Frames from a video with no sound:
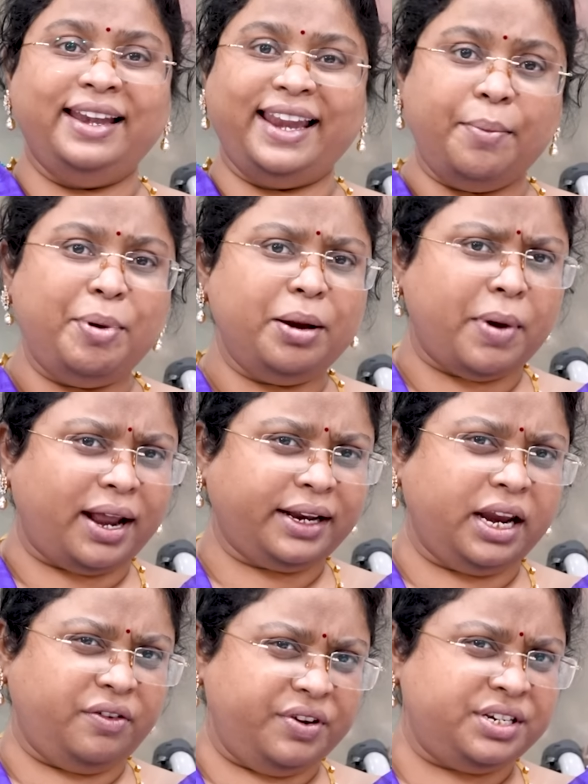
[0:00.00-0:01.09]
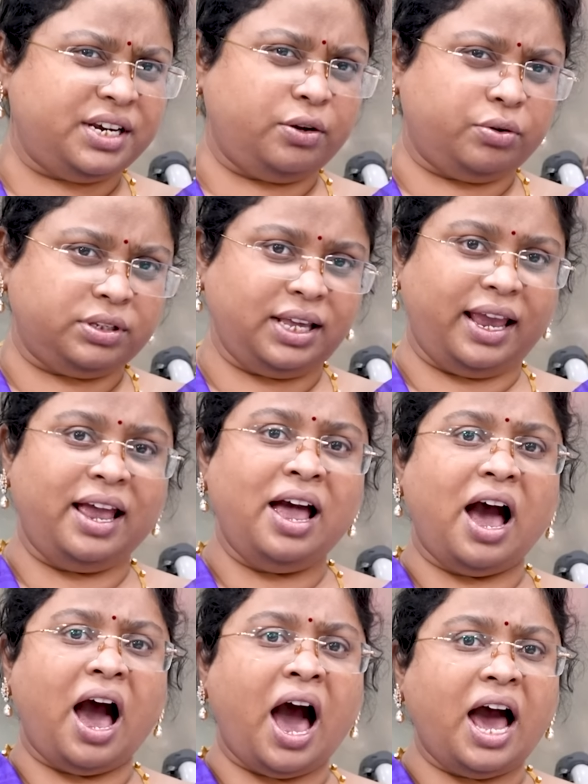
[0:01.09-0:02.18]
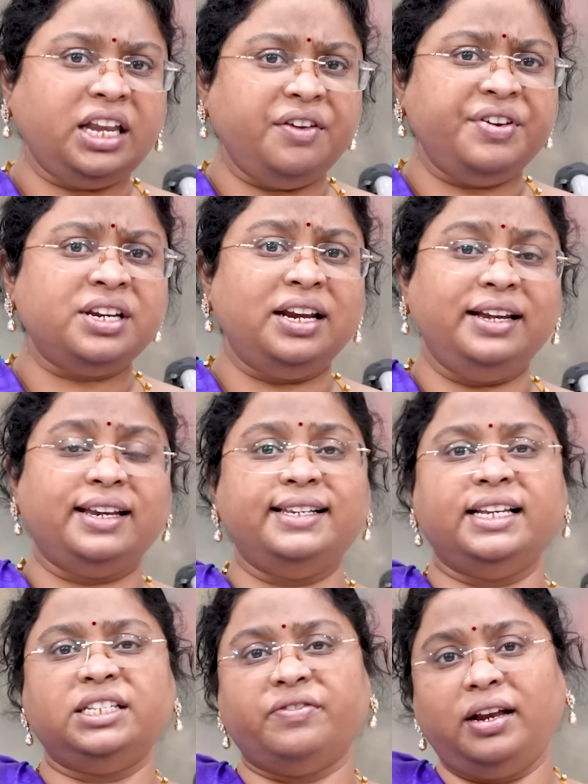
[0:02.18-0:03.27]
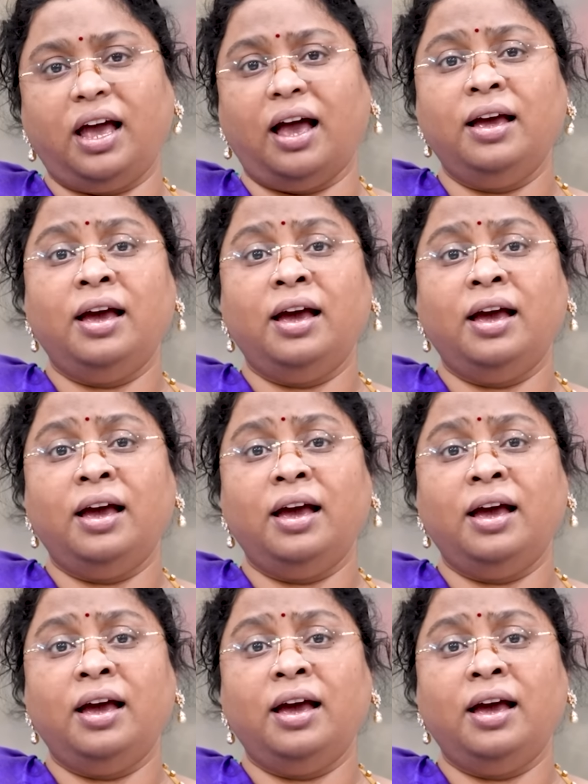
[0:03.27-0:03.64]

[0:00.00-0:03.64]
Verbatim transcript: లేబర్ మార్కెట్ విషయానికి వస్తే ఆర్టిఫిషియల్ ఇంటెలిజెన్స్ వల్ల